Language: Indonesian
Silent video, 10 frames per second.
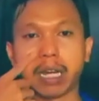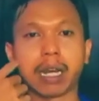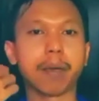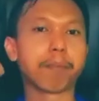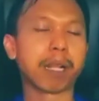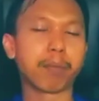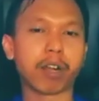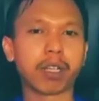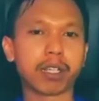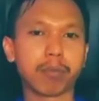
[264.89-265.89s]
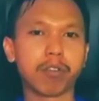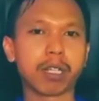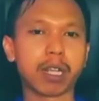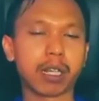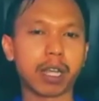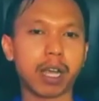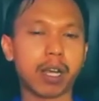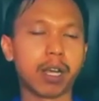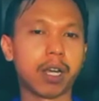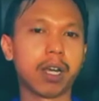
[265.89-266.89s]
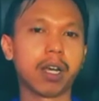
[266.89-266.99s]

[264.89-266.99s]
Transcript: dari empat proyek tersebut ternyata